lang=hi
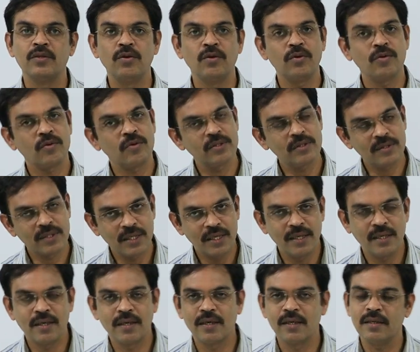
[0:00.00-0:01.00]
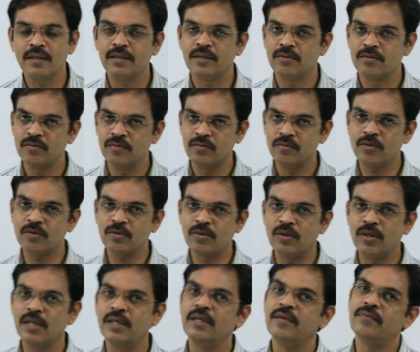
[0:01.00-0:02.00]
दोनों का जो तरीका है वो थोड़ा